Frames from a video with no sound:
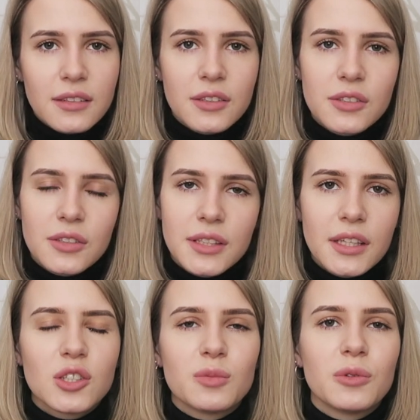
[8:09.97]
につい
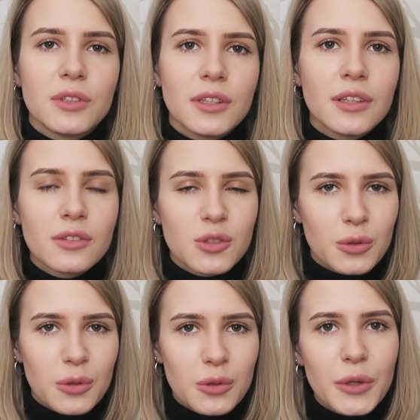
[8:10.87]
て自分に
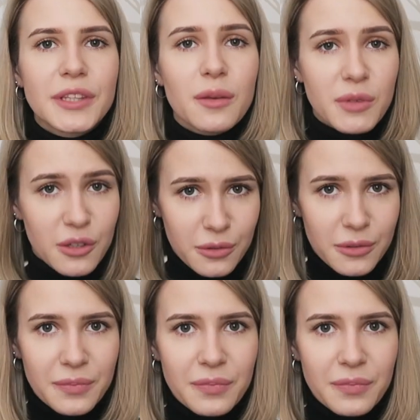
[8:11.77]
ちょっと解いてみる